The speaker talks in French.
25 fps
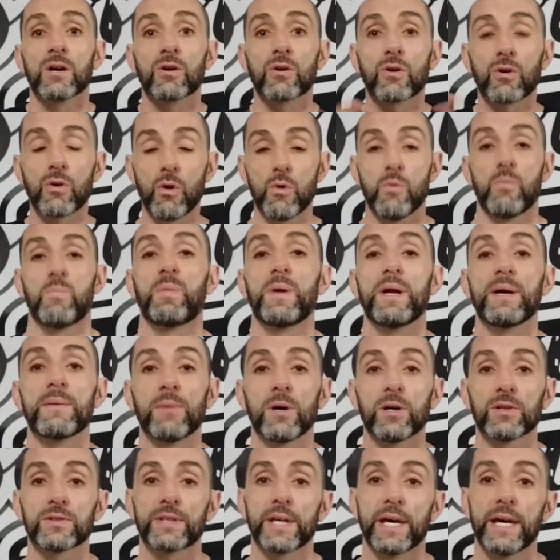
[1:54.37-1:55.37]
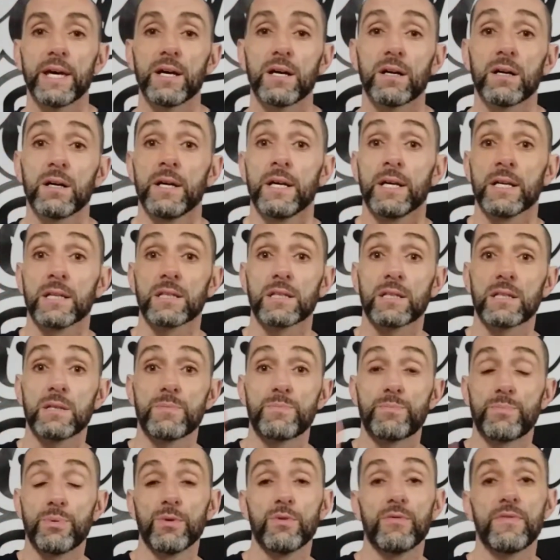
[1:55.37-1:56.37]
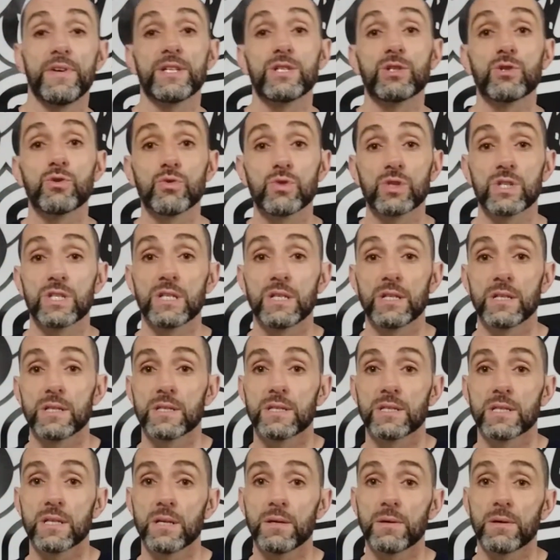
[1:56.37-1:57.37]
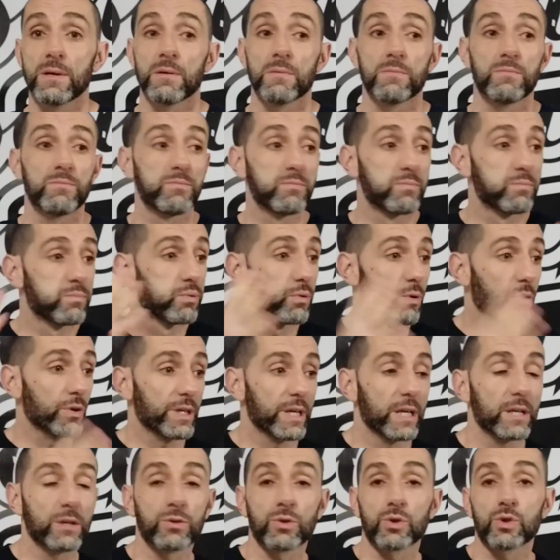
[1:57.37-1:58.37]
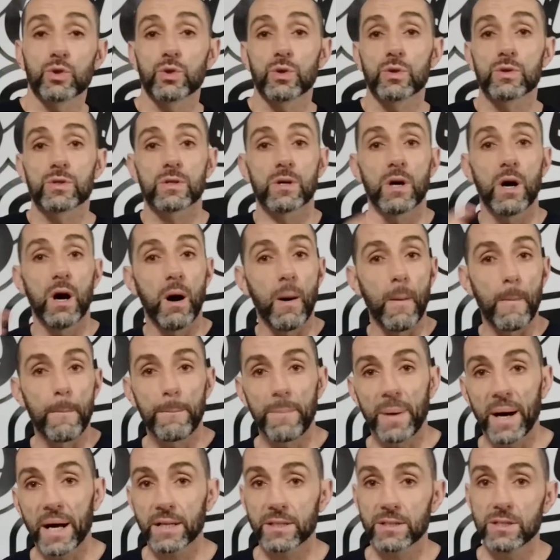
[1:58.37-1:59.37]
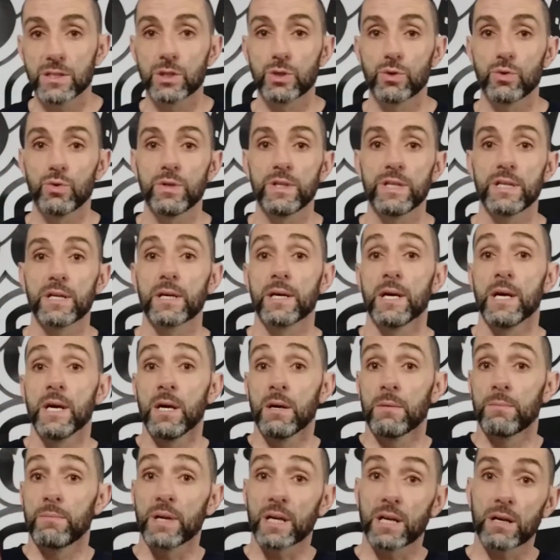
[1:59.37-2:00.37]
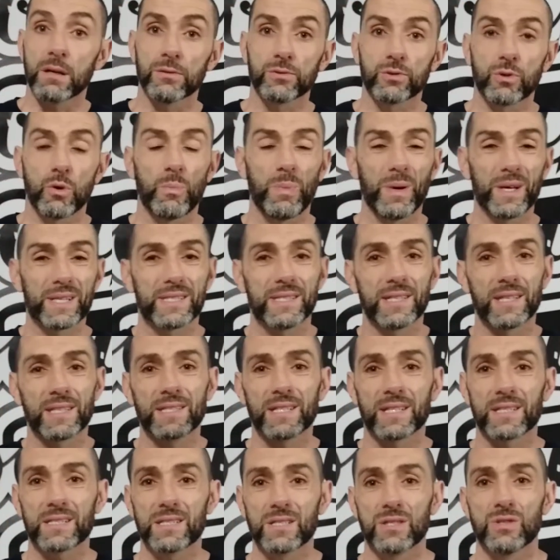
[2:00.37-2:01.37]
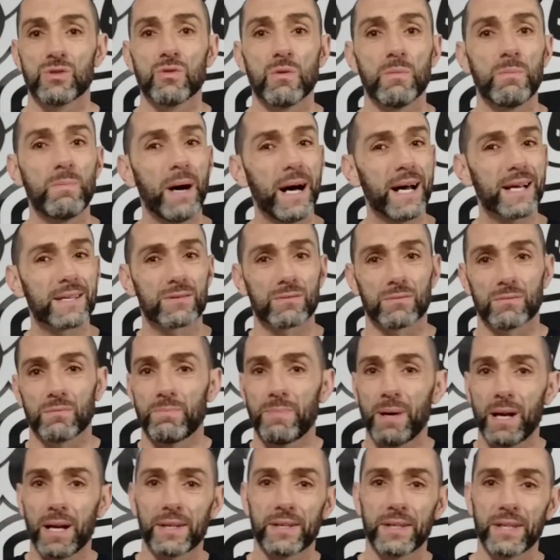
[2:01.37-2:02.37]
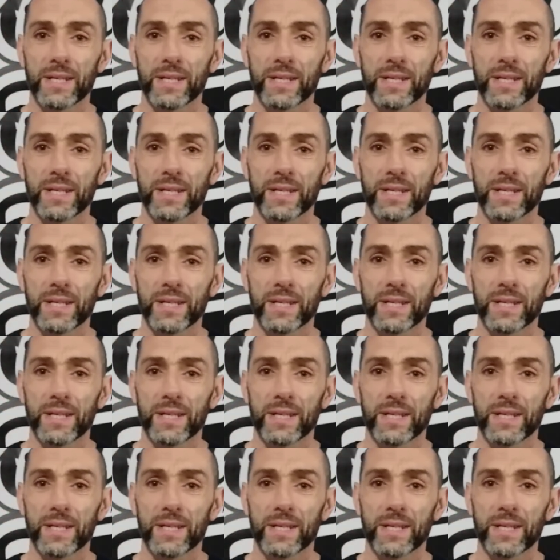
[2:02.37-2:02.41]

complémentaires qui peuvent être utilisés pour quelque chose en particulier. Mais quand on passe d'exercices de base, on parle